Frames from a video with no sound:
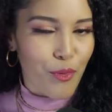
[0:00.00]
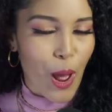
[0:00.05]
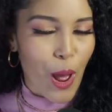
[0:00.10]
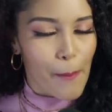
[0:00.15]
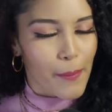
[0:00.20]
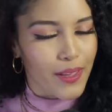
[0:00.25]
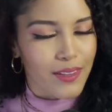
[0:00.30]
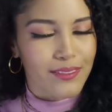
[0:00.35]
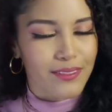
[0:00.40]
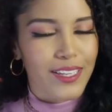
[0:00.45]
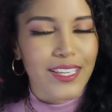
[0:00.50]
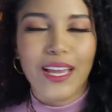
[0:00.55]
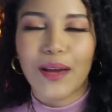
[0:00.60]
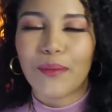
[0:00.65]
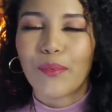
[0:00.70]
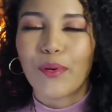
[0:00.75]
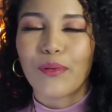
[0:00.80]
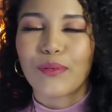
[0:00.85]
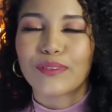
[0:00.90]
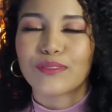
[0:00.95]
Nuevamente, ya
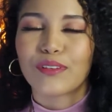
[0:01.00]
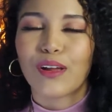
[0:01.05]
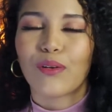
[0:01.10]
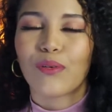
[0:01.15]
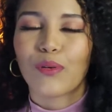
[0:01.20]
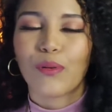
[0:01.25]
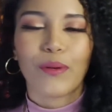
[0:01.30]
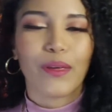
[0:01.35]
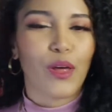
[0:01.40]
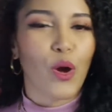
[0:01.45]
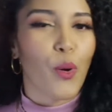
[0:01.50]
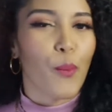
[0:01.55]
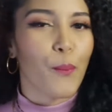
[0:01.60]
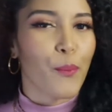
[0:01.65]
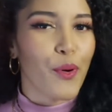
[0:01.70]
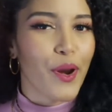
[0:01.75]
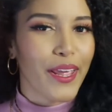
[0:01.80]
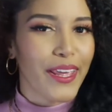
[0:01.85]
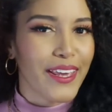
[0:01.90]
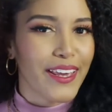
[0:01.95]
hemos visto algunos videos
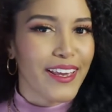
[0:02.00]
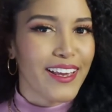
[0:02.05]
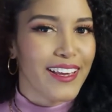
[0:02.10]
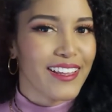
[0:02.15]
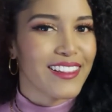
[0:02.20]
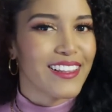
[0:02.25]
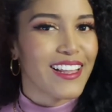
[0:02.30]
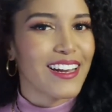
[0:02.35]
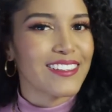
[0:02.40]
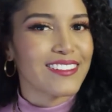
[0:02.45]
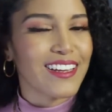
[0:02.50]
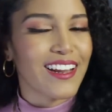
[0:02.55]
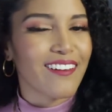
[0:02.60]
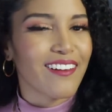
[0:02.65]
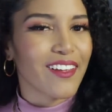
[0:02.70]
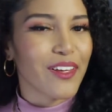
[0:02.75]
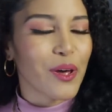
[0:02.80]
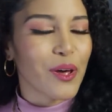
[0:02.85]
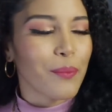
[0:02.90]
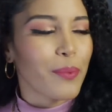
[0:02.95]
por allí del
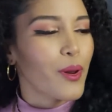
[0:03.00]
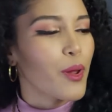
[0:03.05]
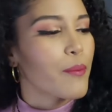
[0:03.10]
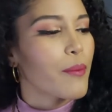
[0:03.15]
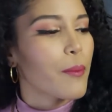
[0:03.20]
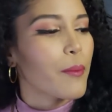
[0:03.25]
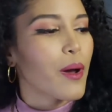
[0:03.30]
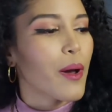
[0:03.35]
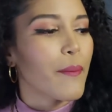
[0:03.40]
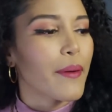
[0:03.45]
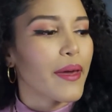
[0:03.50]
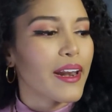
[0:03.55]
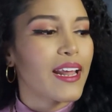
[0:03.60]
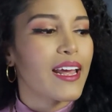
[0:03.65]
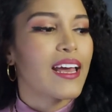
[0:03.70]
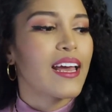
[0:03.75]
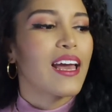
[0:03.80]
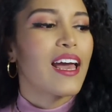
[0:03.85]
Salvador, pero hoy vamos a ver